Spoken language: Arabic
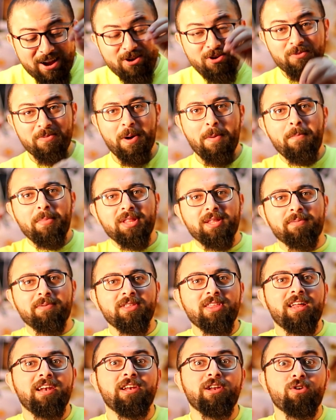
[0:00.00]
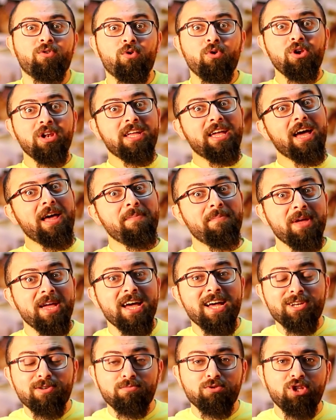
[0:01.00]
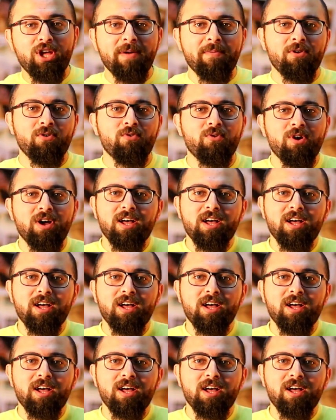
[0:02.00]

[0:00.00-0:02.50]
انه محمد رمضان الكل كان بيهاجمه دائما انه